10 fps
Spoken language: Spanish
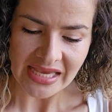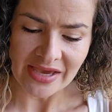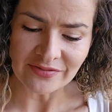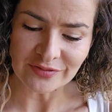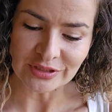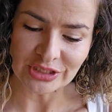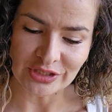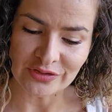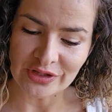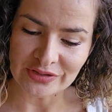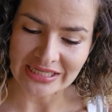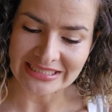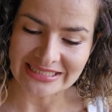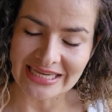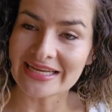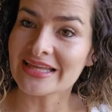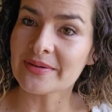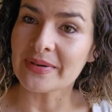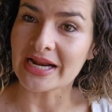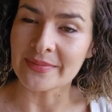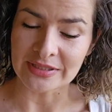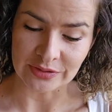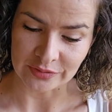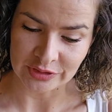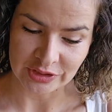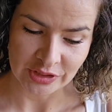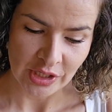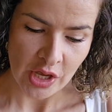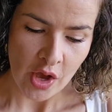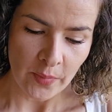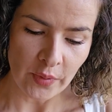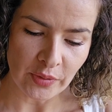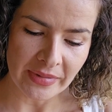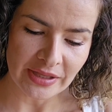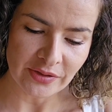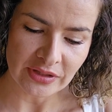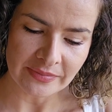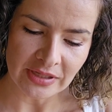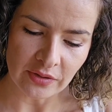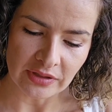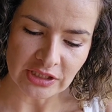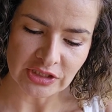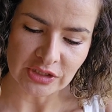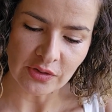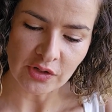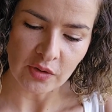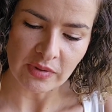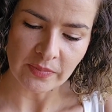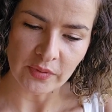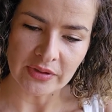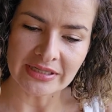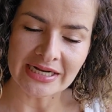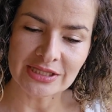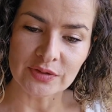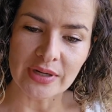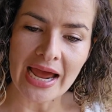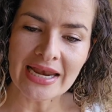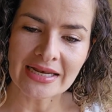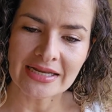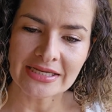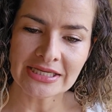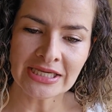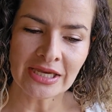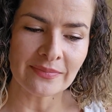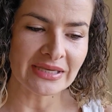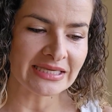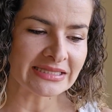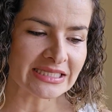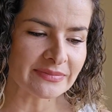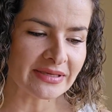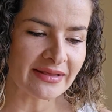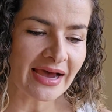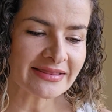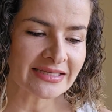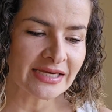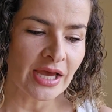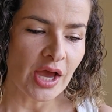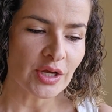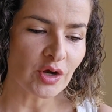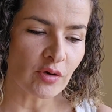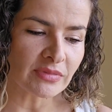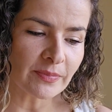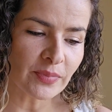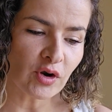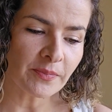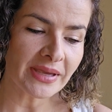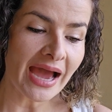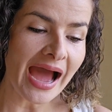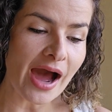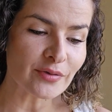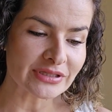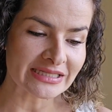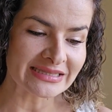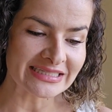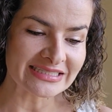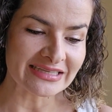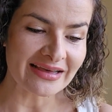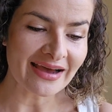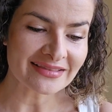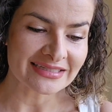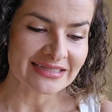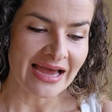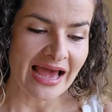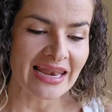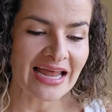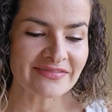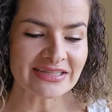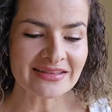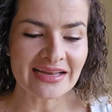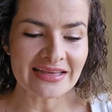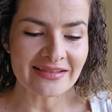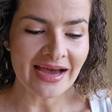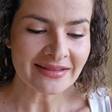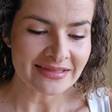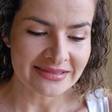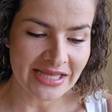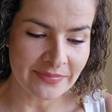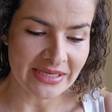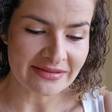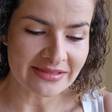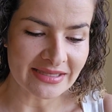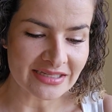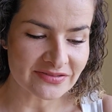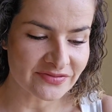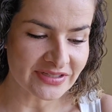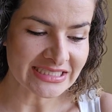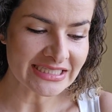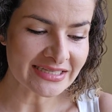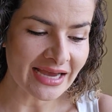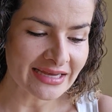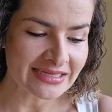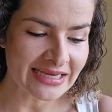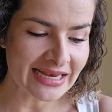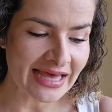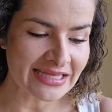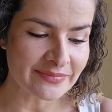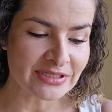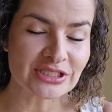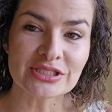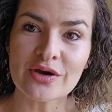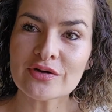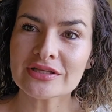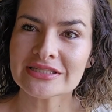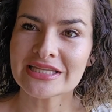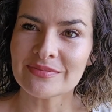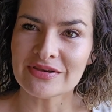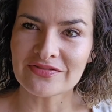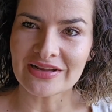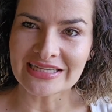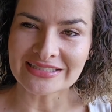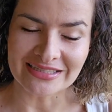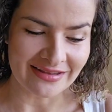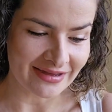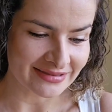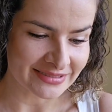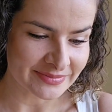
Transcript: en función de otra serie de parámetros por medio de mi conexión con mi poder natural y mi intimidad, con mi propia autenticidad, la vitalidad de mi entidad física y la dimensión de mi felicidad.